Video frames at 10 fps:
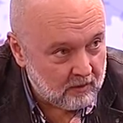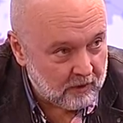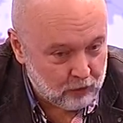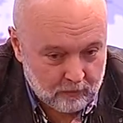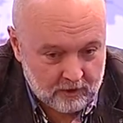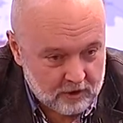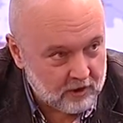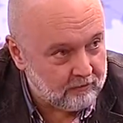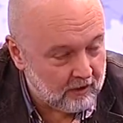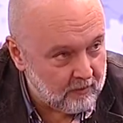Потом эта же
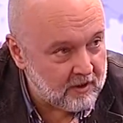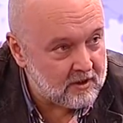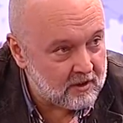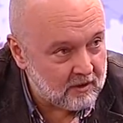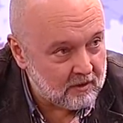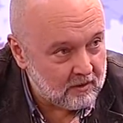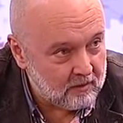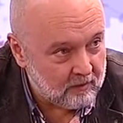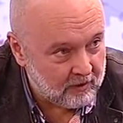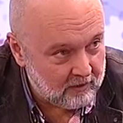информация
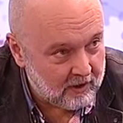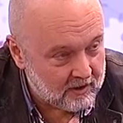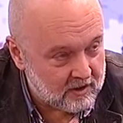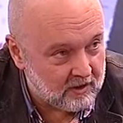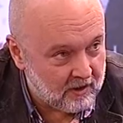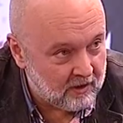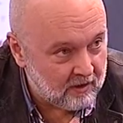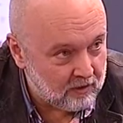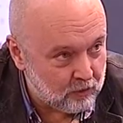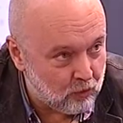появляется на
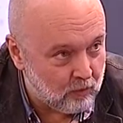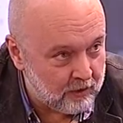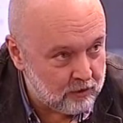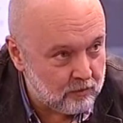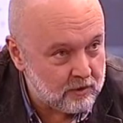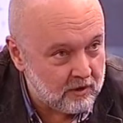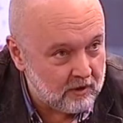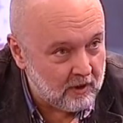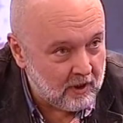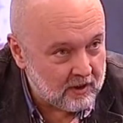другом ресурсе
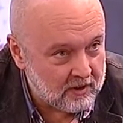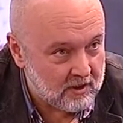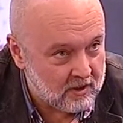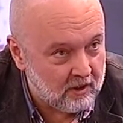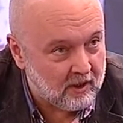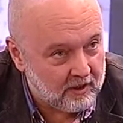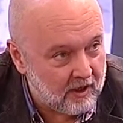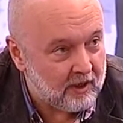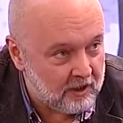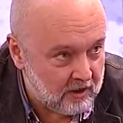со ссылкой
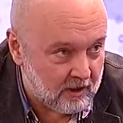на их